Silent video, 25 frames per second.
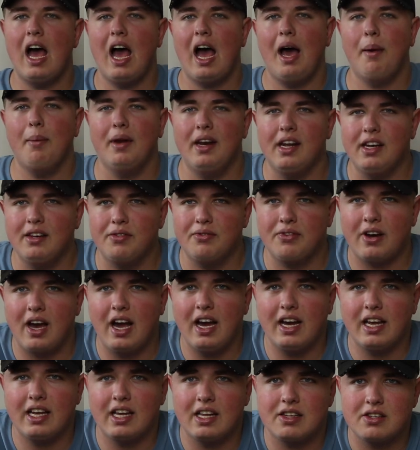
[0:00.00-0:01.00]
Aber da die
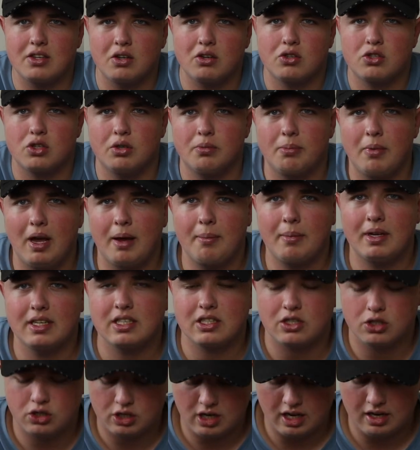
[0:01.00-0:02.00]
Frage jetzt auch schon
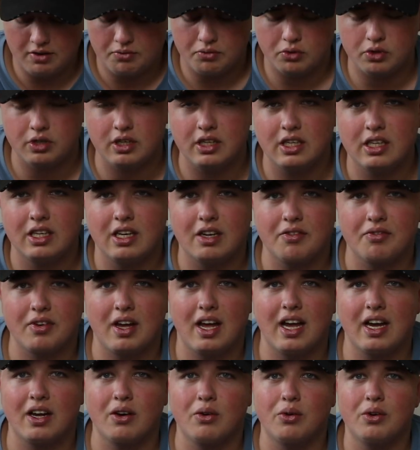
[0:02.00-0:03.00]
mehrmals gestellt wurde hier in der
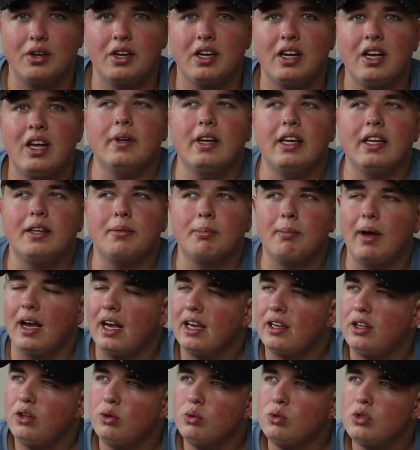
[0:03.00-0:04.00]
Fragerunde, ich
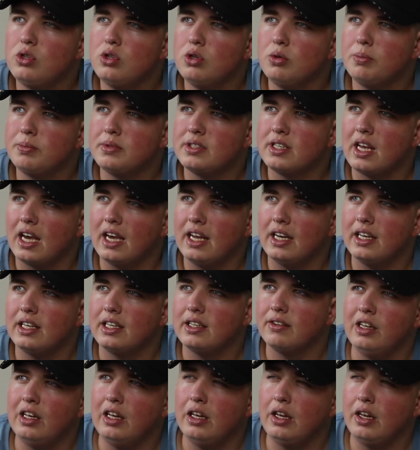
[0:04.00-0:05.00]
mache YouTube seit
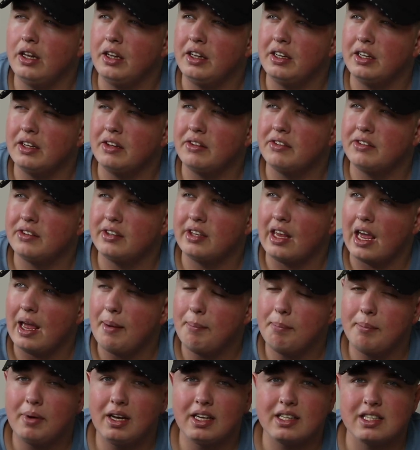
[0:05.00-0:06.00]

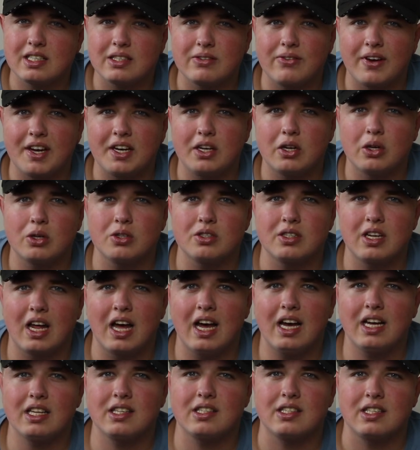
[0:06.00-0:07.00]
Dezember
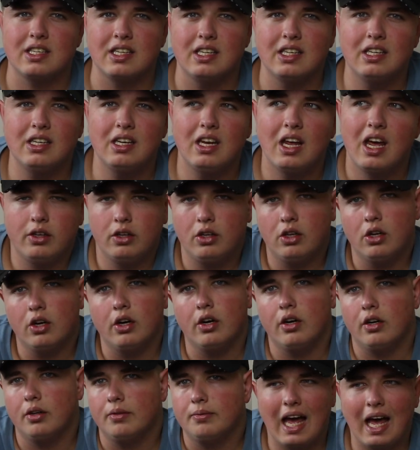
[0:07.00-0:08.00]
2018.
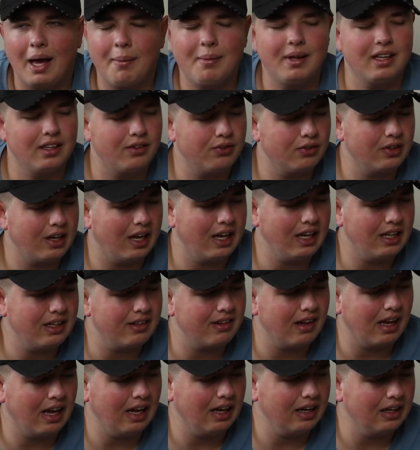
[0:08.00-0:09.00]
Ja, aber ich würde echt
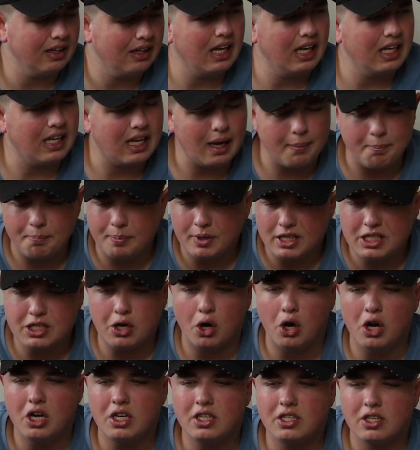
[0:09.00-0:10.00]
sagen, ich habe
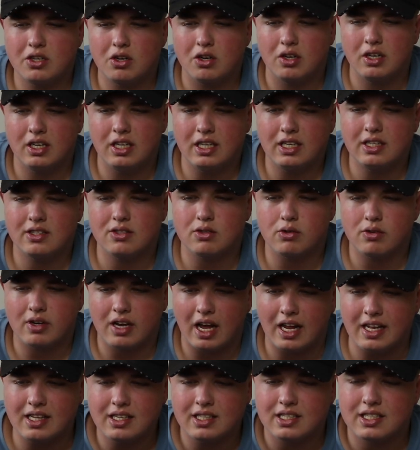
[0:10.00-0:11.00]
bis heute noch nicht so
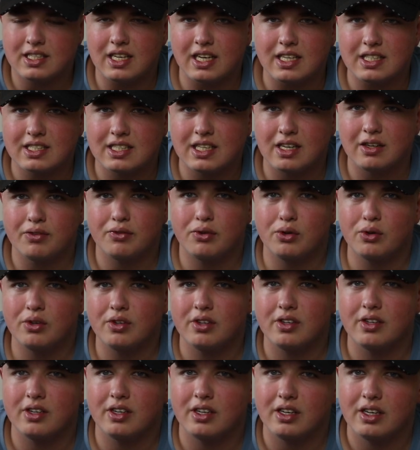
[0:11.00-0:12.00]
ganz das
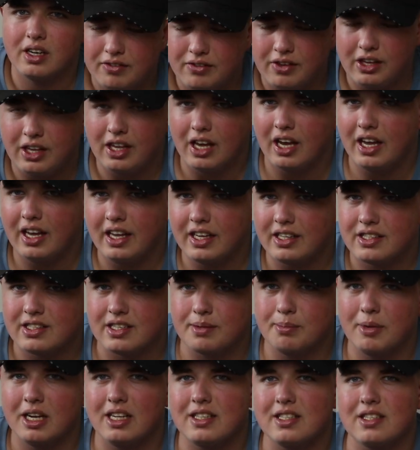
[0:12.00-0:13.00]
gefunden, wie ja jetzt
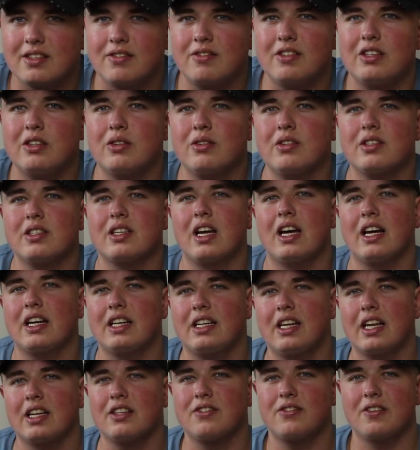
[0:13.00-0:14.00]
im letzten Video
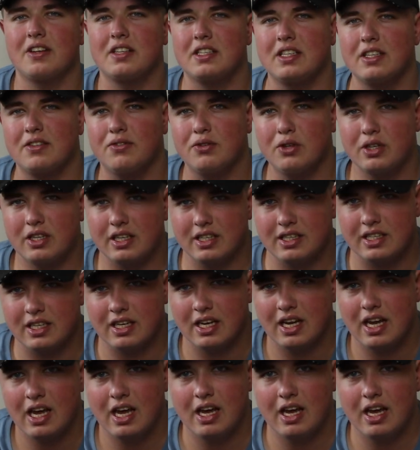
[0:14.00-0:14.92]
gesagt, das, was ich wirklich